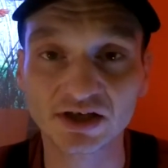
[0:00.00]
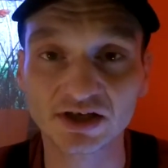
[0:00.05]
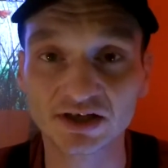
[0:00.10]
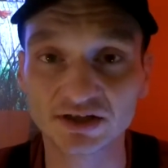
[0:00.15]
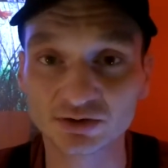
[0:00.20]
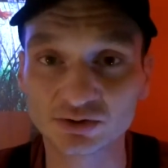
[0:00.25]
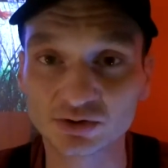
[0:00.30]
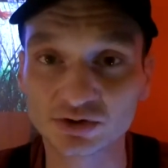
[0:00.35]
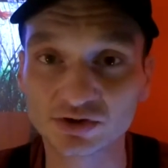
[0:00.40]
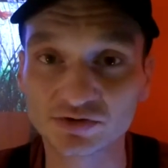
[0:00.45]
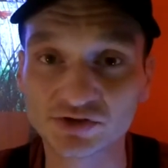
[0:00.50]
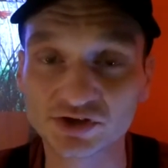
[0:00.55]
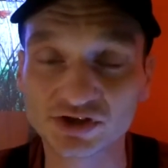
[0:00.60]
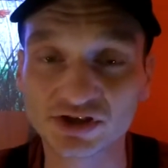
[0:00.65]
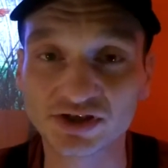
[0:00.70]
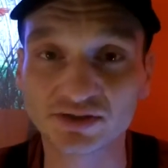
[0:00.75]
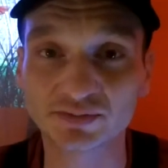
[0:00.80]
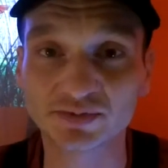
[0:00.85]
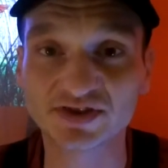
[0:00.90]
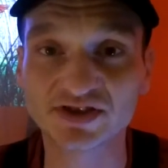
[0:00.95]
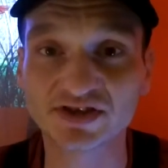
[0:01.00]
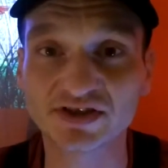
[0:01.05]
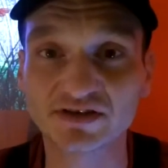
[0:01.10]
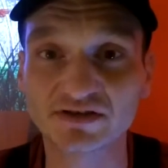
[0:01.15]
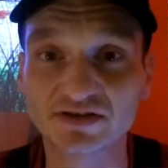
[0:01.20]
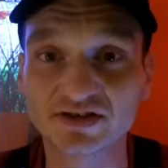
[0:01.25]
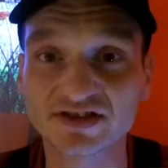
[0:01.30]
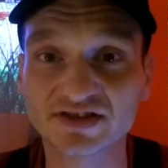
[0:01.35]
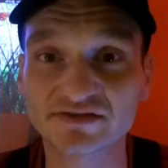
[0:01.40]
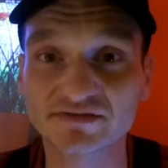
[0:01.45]
которые вчера
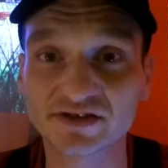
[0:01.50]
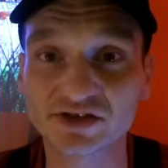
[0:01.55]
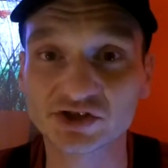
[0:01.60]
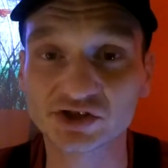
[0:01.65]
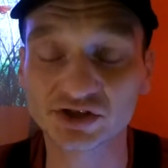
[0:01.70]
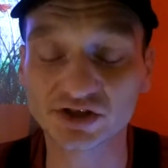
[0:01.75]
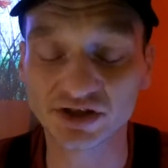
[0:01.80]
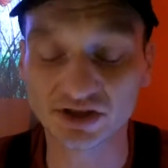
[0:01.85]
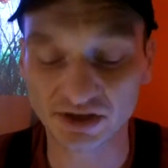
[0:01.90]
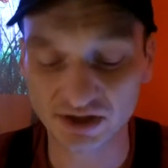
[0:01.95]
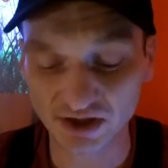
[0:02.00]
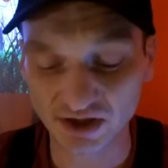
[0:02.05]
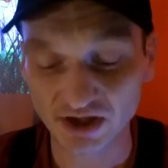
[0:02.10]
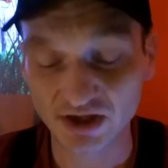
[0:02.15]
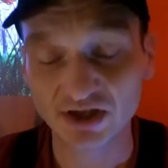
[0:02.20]
поставил с вечера.